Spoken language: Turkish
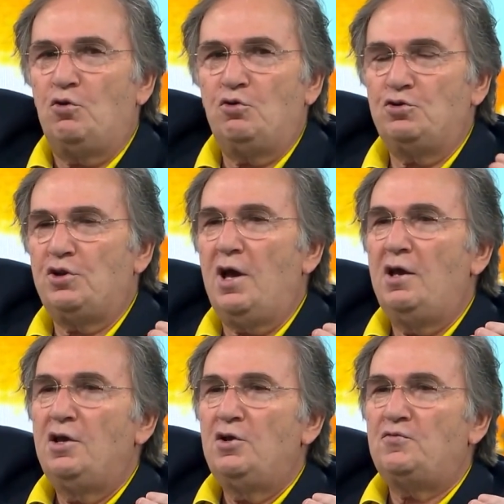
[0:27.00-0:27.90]
boyda.
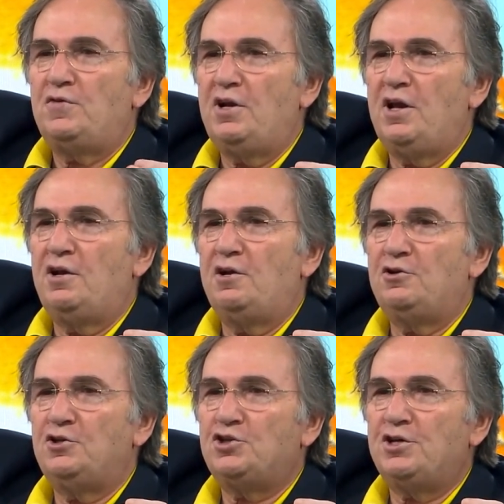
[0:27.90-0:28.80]
Evet.
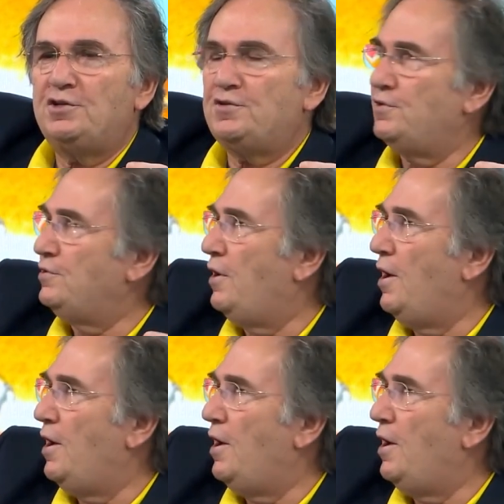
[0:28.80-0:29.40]
Filelerin içerisinde.